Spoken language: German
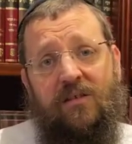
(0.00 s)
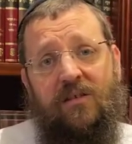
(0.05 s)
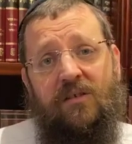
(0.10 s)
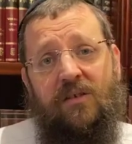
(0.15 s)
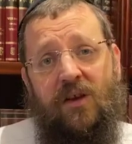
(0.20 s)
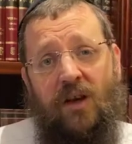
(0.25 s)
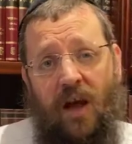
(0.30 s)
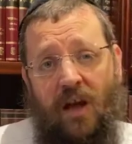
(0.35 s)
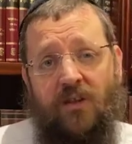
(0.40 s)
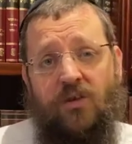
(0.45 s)

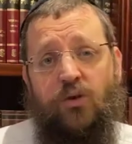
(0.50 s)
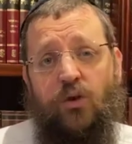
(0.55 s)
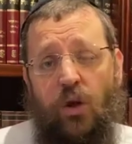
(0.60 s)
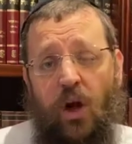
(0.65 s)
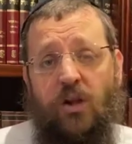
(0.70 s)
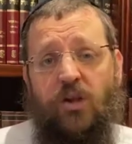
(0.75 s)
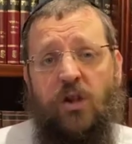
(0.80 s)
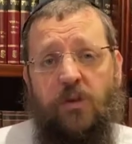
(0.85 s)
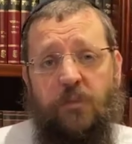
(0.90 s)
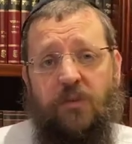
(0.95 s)
kannst du
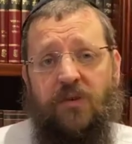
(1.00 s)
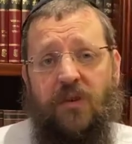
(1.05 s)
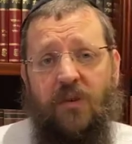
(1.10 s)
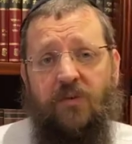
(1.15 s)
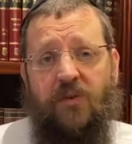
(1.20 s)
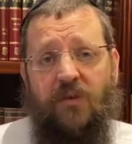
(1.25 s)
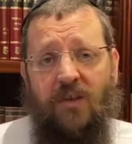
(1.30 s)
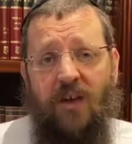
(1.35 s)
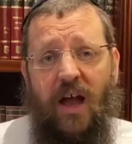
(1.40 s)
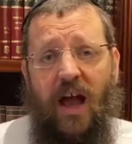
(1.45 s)
90% für
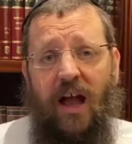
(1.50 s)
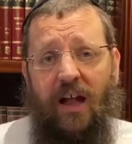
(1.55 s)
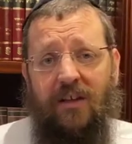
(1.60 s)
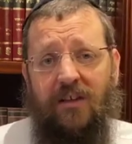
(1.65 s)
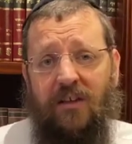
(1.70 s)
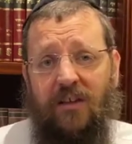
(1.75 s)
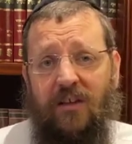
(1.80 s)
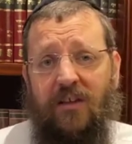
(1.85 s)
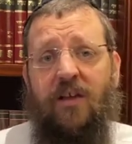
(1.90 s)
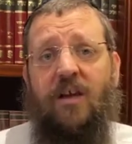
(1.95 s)
sich
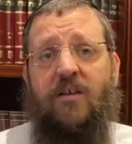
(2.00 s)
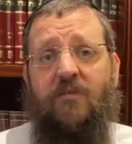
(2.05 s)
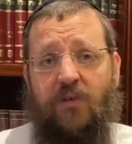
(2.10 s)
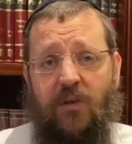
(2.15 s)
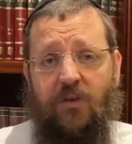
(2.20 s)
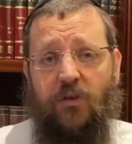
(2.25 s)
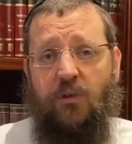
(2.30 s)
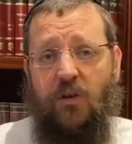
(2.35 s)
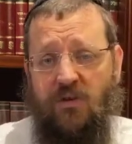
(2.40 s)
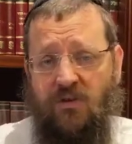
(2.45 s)
halten, wenn
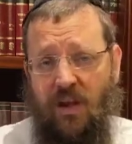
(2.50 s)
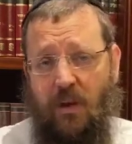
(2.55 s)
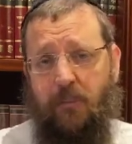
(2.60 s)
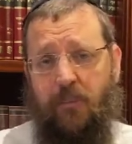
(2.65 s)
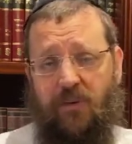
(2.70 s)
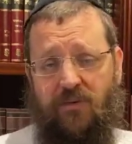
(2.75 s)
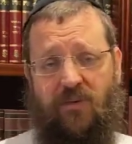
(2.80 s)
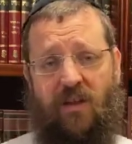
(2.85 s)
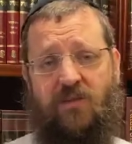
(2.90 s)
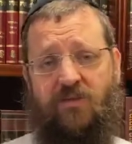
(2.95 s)
du die
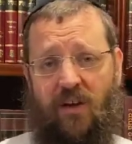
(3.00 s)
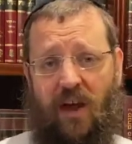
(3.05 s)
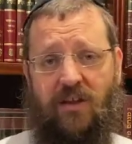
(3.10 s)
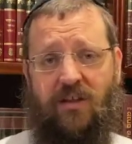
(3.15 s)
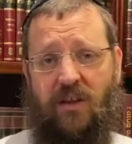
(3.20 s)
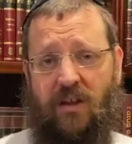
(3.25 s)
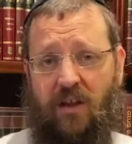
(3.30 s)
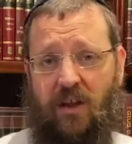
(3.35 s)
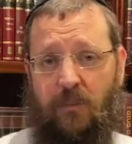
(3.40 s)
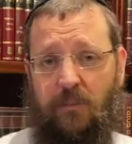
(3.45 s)
10%
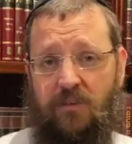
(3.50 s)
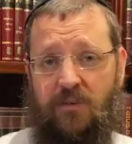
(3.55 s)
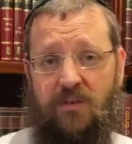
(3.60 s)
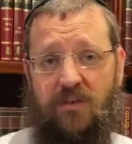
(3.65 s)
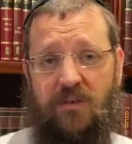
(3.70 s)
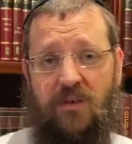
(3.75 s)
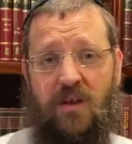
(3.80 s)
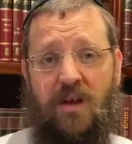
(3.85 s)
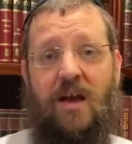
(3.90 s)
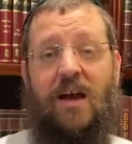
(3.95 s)
weitergibst.
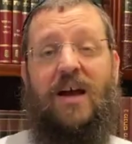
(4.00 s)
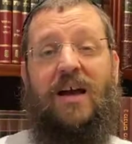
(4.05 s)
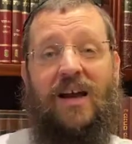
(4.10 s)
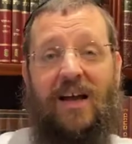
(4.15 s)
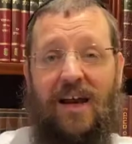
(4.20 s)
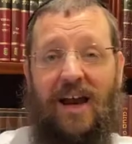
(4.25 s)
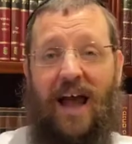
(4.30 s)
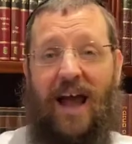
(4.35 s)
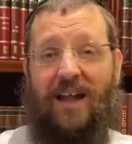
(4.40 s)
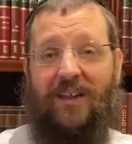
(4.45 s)

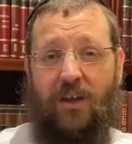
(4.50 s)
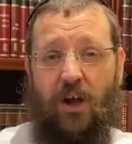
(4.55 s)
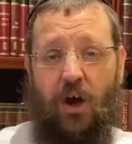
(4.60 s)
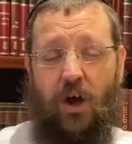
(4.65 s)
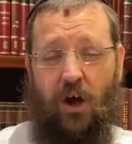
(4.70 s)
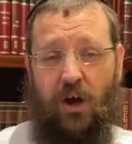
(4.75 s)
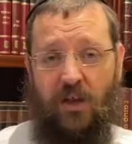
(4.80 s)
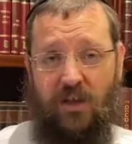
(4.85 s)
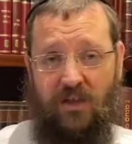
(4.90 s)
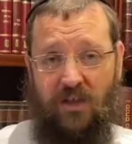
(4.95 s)
Gerade
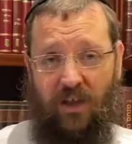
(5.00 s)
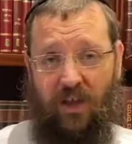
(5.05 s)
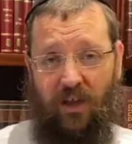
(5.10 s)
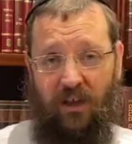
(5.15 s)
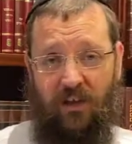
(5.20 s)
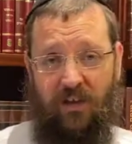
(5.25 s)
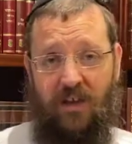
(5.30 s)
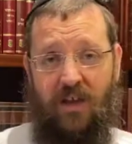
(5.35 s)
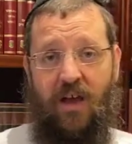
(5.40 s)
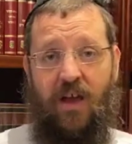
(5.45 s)
heute,
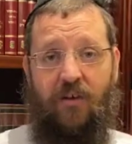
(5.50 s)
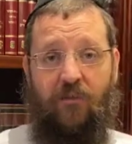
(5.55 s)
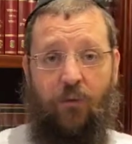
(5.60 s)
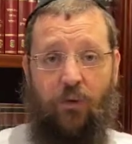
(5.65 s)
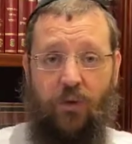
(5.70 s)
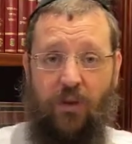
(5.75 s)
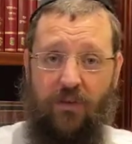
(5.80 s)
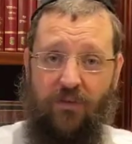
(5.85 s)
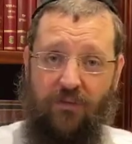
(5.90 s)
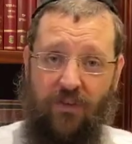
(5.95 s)
wo
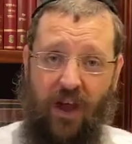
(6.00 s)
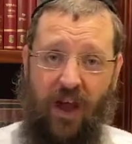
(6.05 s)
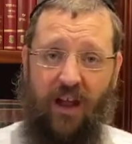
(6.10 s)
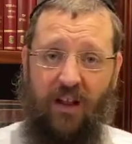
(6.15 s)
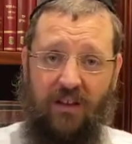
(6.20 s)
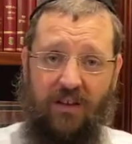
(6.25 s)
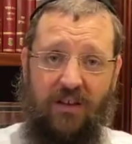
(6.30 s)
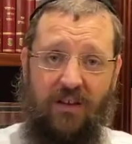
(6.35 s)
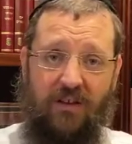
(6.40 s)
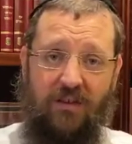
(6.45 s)
die
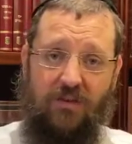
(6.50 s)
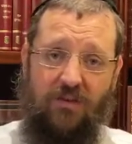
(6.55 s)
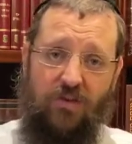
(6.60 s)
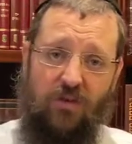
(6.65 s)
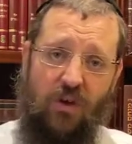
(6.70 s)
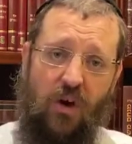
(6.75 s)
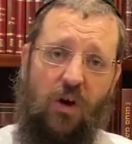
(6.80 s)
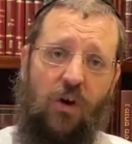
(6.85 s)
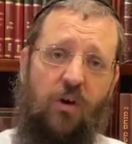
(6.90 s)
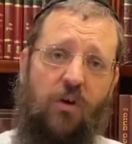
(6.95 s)
Welt
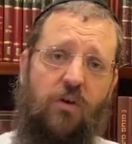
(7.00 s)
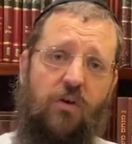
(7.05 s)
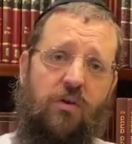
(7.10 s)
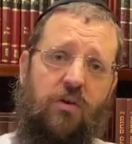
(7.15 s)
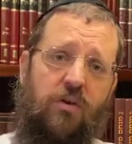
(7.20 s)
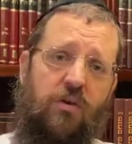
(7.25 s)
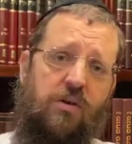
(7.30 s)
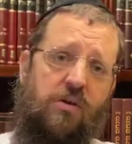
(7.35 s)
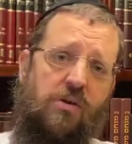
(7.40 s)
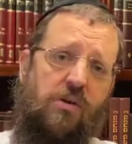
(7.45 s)
so
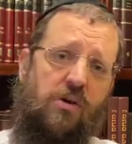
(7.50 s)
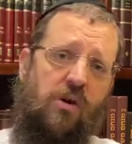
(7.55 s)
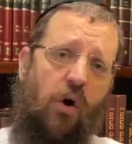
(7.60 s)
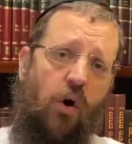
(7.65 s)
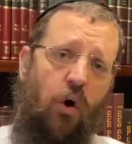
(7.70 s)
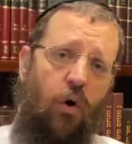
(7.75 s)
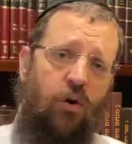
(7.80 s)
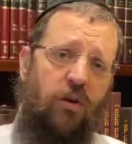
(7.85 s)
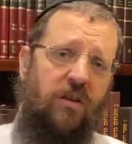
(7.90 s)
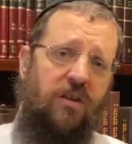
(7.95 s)

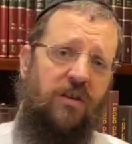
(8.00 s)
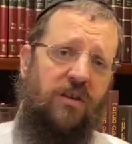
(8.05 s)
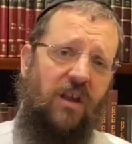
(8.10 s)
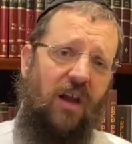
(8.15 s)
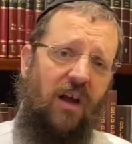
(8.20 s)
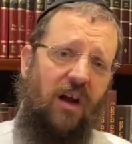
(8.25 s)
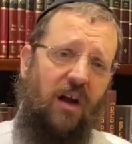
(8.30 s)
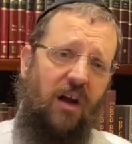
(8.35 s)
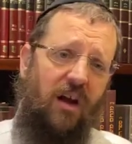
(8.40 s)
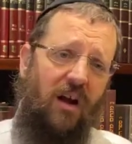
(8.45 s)

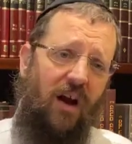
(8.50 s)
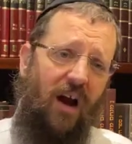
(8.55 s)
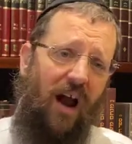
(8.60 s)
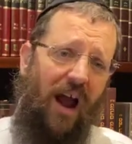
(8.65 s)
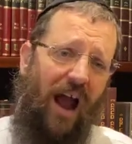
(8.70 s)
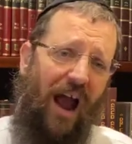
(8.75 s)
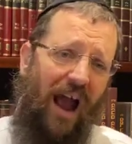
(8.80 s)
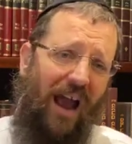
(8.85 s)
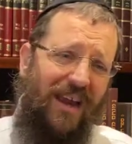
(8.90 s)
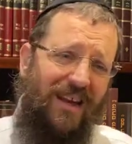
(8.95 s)
unter
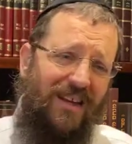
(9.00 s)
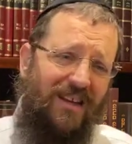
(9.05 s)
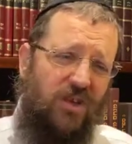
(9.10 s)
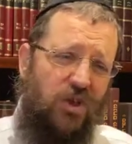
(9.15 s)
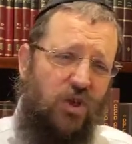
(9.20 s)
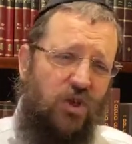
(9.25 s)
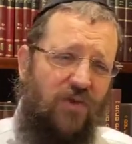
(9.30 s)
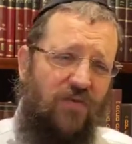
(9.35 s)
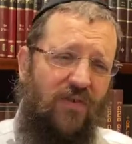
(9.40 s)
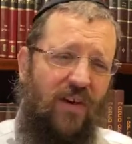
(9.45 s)
einer
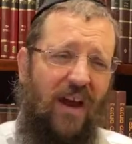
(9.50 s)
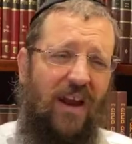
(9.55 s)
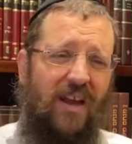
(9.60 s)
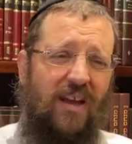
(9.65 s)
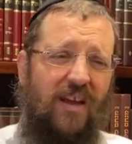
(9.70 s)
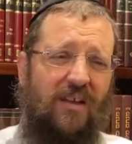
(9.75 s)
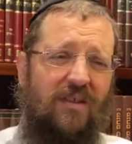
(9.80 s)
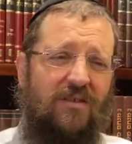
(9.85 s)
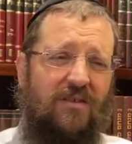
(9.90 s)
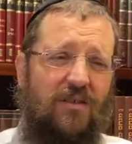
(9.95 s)

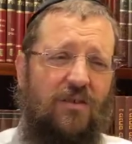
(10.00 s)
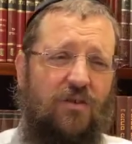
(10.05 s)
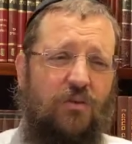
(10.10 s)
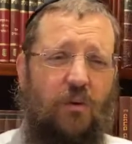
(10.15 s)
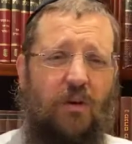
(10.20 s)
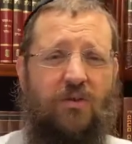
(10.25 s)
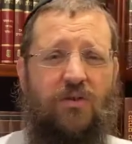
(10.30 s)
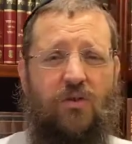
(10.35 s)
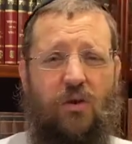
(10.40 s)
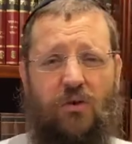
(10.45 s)
schwierigen
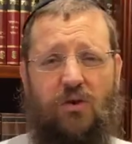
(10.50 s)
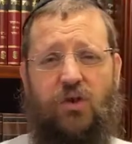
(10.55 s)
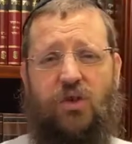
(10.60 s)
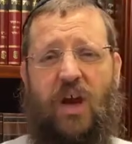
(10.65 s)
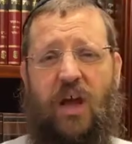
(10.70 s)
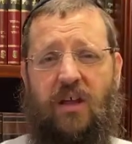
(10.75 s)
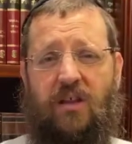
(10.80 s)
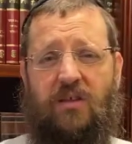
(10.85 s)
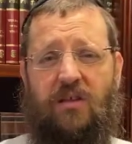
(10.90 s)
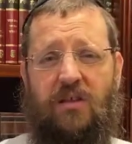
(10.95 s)
Situation
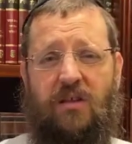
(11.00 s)
steht,